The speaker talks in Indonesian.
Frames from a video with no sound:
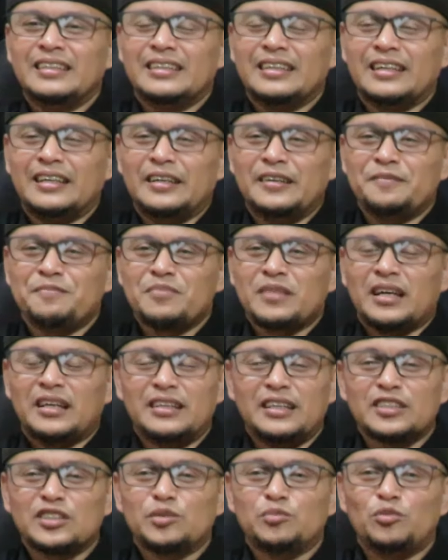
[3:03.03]
ya
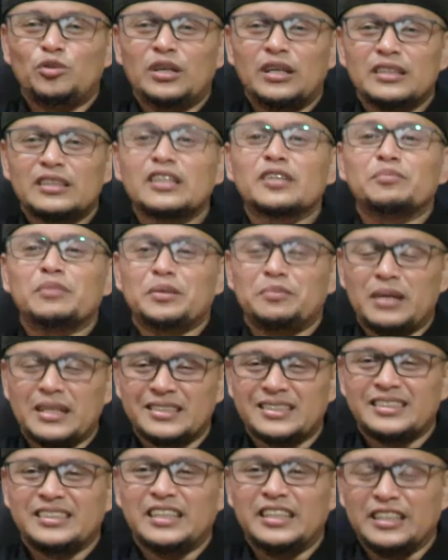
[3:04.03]
anda semua
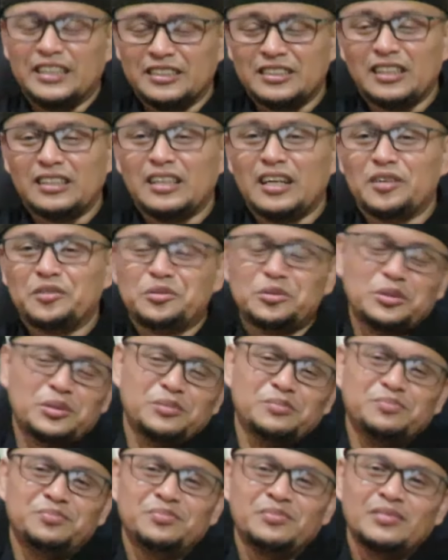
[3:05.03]
terbebas dari rasa takut
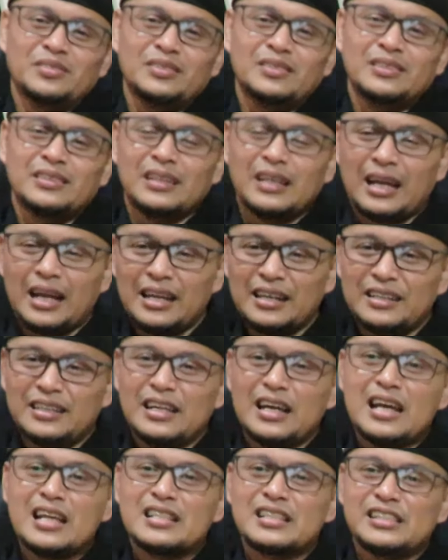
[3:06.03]

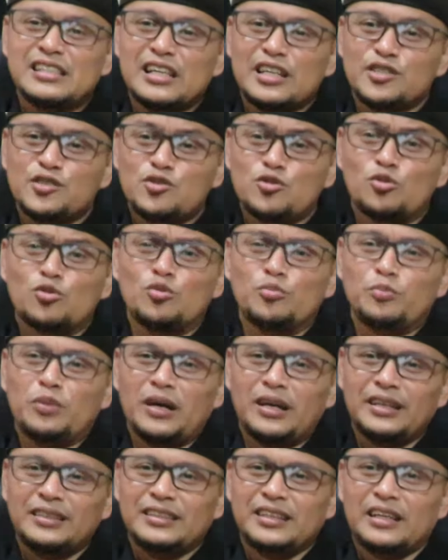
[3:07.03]
anda tidak
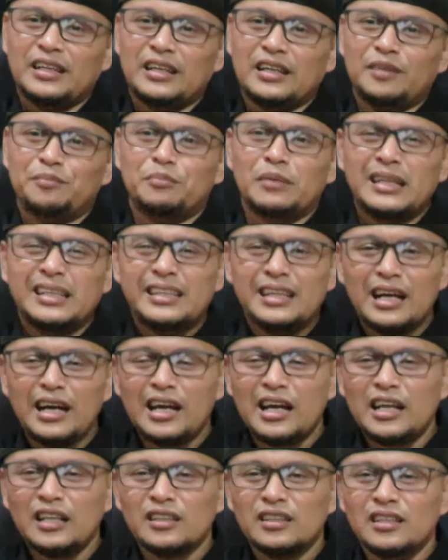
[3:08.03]
cukup hanya
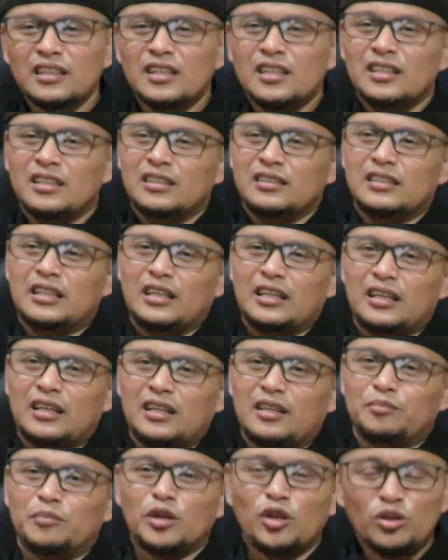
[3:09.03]
melihat
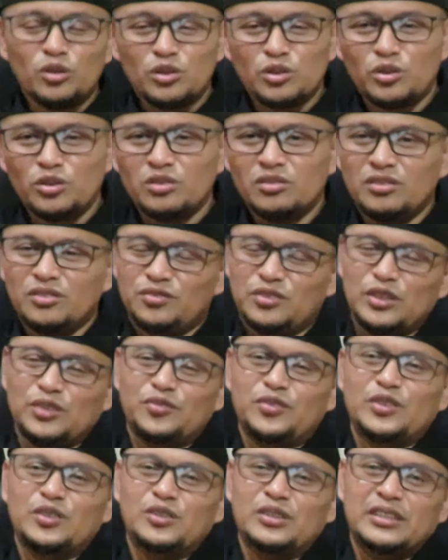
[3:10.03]
dan menonton
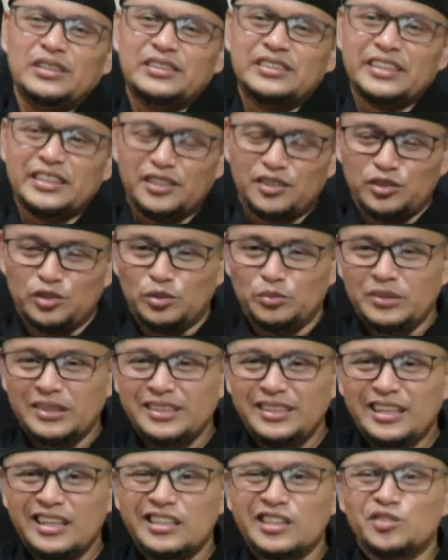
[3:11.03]
video-video di channel YouTube
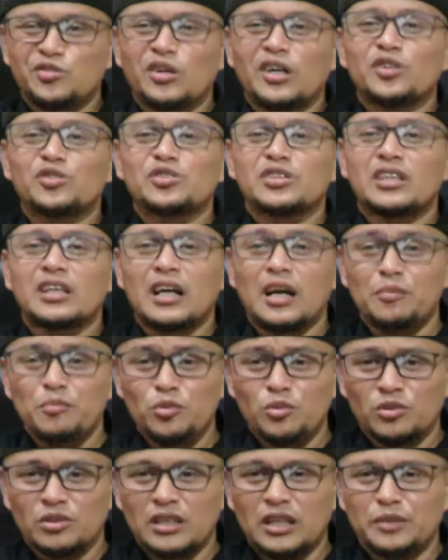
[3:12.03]
ini, Anda juga harus
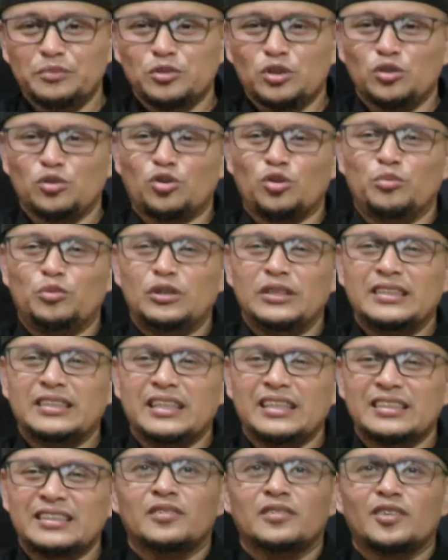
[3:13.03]
tergabung dalam suatu
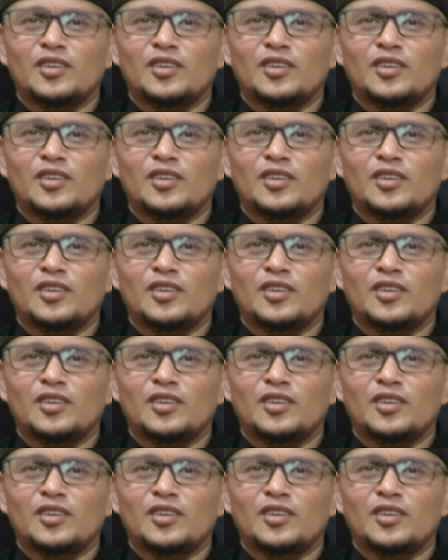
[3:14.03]
komunitas.